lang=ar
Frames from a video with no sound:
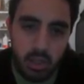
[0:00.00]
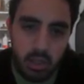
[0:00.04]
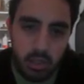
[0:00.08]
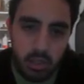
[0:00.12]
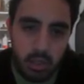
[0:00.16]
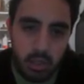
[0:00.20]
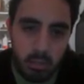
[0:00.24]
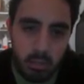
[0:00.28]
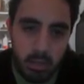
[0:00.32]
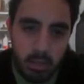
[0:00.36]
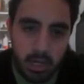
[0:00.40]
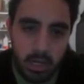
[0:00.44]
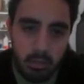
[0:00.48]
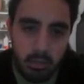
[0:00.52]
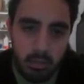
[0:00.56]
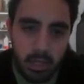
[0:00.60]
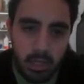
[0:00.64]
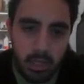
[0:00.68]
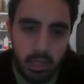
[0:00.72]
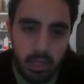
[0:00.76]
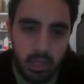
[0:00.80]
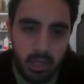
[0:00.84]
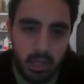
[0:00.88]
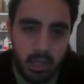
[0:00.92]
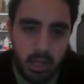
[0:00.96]
طب هنعمل
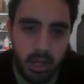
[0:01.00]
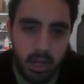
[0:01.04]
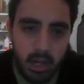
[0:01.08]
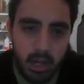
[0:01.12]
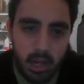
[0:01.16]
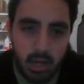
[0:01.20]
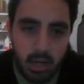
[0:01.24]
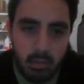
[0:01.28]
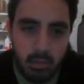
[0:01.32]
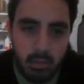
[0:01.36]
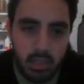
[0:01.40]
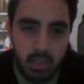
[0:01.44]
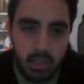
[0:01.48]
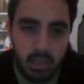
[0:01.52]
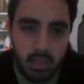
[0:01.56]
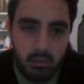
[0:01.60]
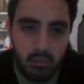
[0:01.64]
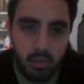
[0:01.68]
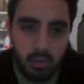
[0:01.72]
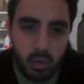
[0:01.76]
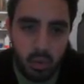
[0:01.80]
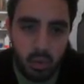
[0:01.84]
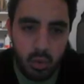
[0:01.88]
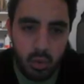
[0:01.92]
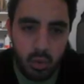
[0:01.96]
ايه هعمل اتنين
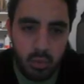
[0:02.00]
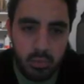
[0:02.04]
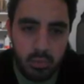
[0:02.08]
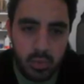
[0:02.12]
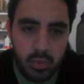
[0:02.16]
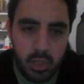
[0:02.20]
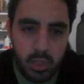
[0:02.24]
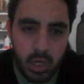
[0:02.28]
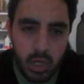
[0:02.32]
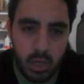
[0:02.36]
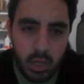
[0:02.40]
فور لوبس